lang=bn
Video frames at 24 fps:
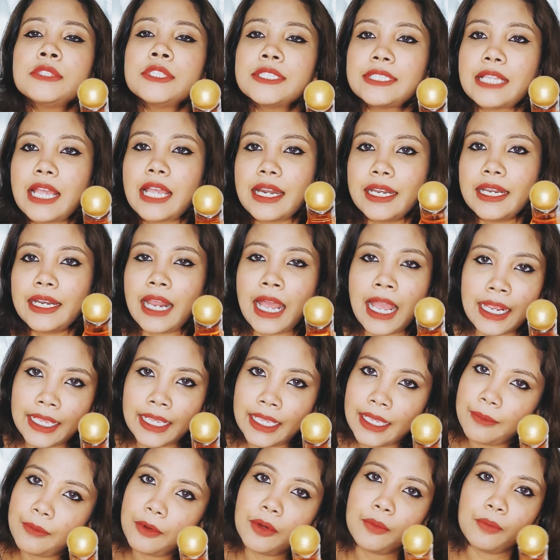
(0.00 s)
সানের
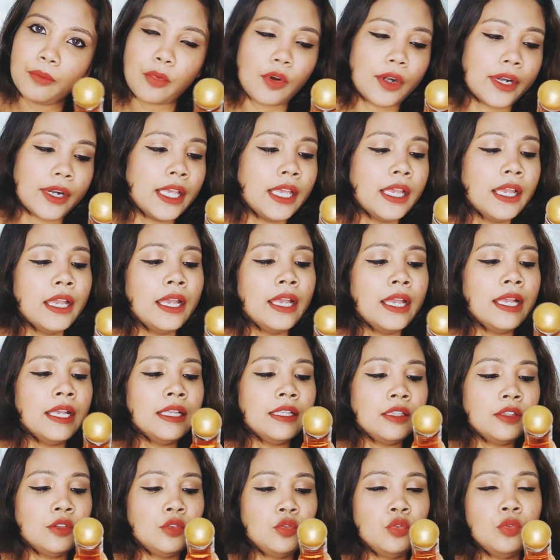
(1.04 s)
আগে এবং পরে
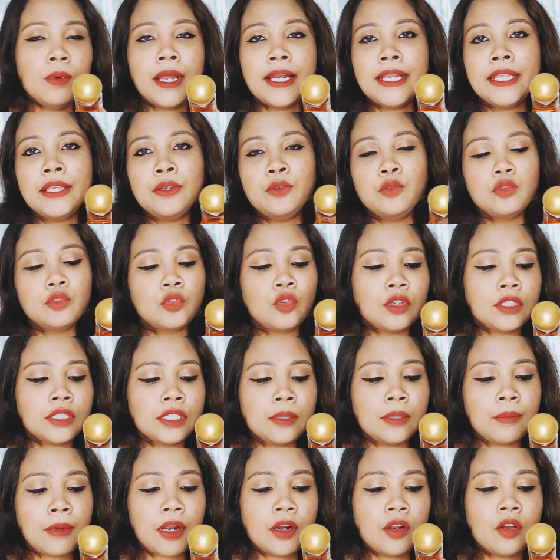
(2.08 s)
দুবারই ইউজ
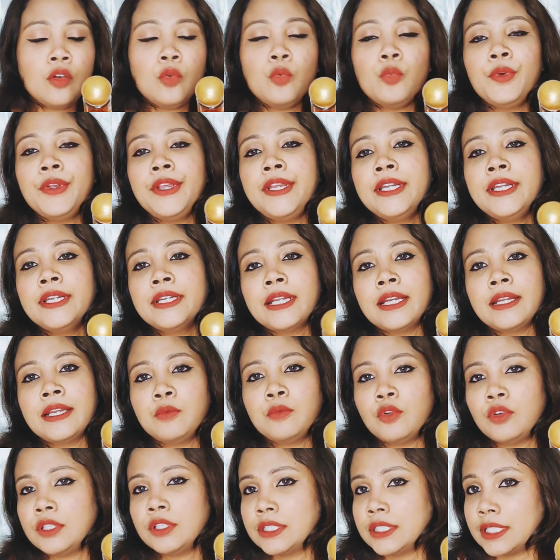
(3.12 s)
করতে পারো উইন্টারে
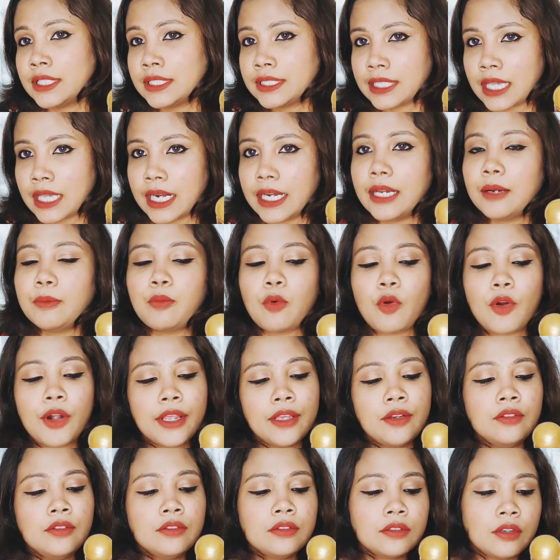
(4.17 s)
বলছে স্নানের পরে
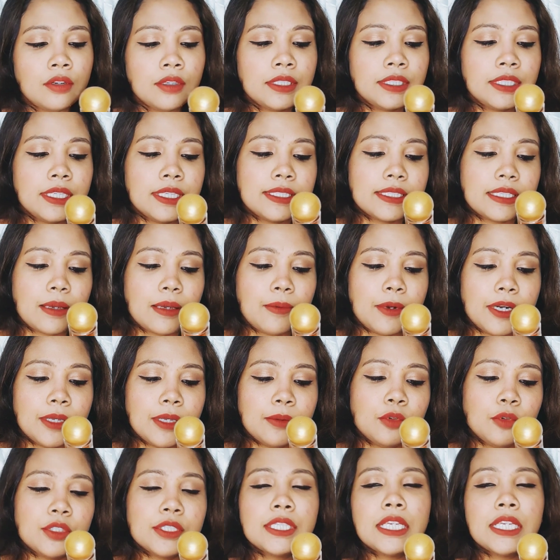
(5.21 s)
ইউজ করতে সামারে
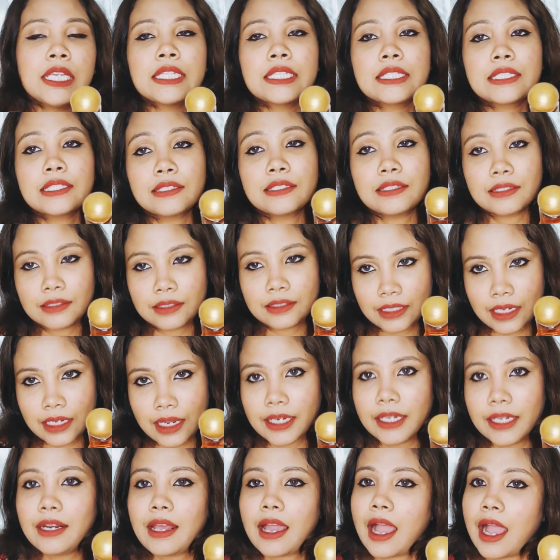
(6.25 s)
বলছে
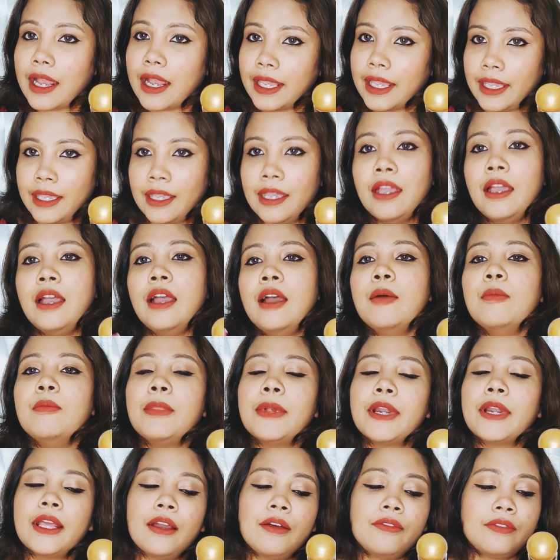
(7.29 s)
স্নানের আগে
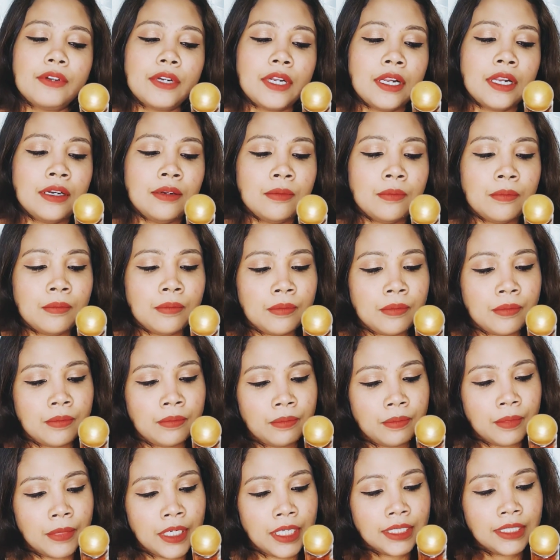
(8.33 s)
মানে আফটার
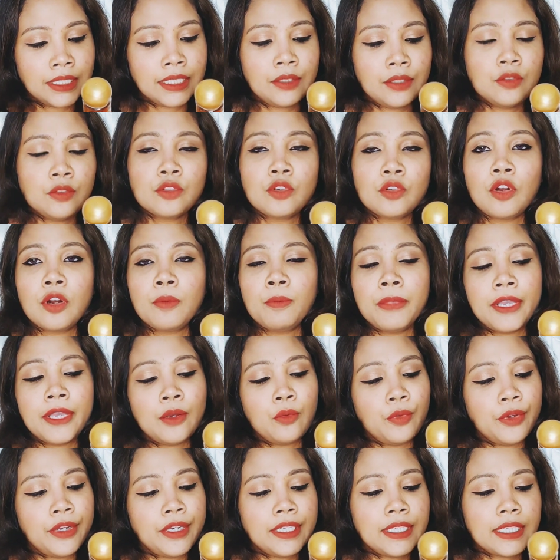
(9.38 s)
বাথ ইউজ করবে
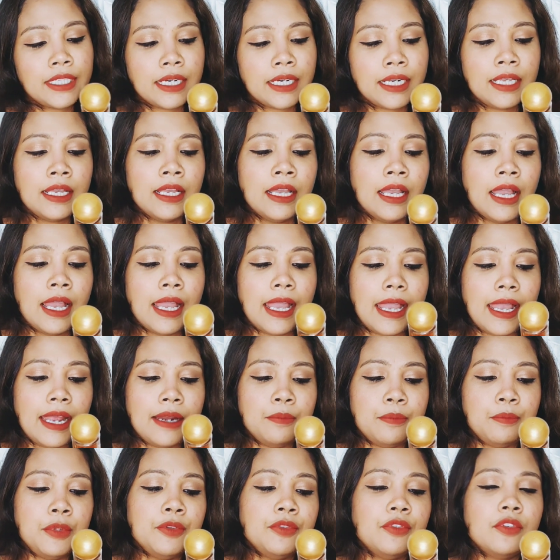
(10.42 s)
উইন্টারে
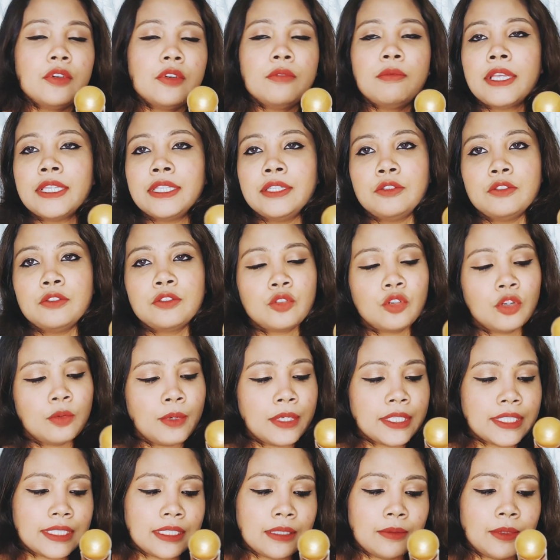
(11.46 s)
অ্যান্ড বিফোর বাথ ইউজ
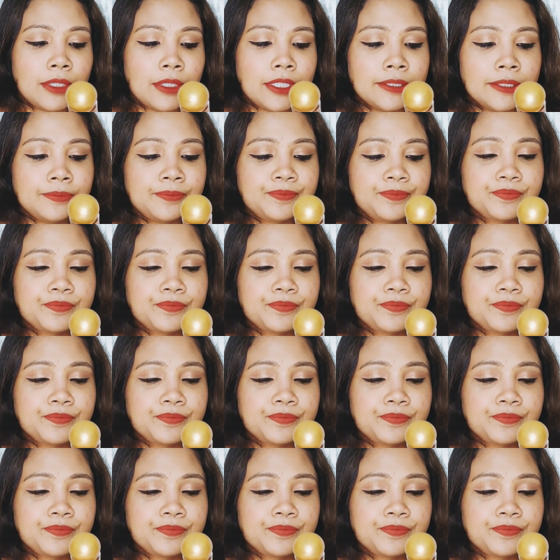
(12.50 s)
করবে সামারে